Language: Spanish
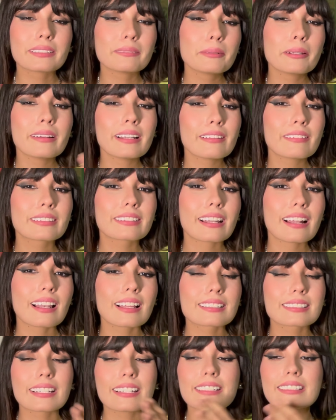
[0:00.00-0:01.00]
Me iba a levantar a
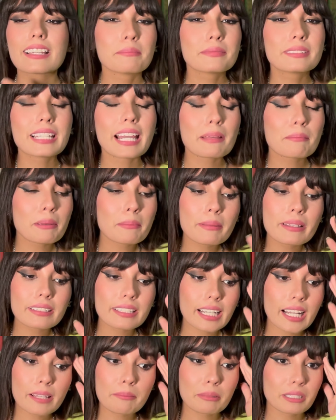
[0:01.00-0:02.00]
las 6, ya en mi mente
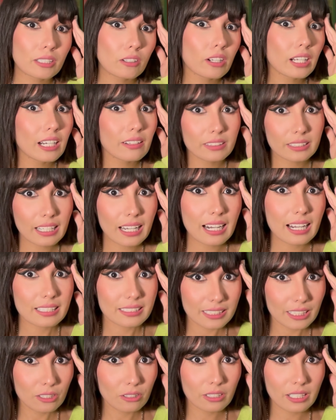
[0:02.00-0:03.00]
era, me tengo que levantar a las
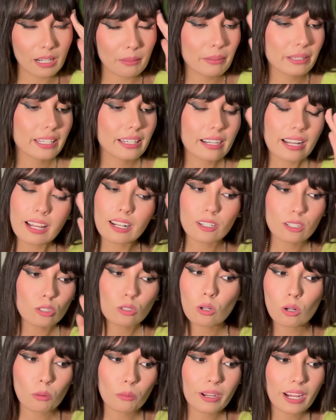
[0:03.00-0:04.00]
5 de la mañana,
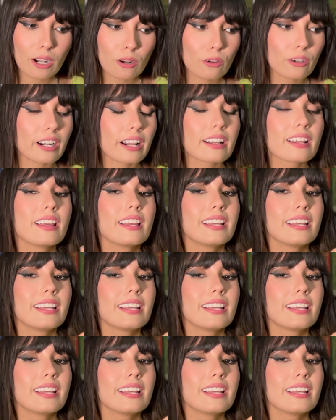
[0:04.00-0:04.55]
no lo voy a lograr.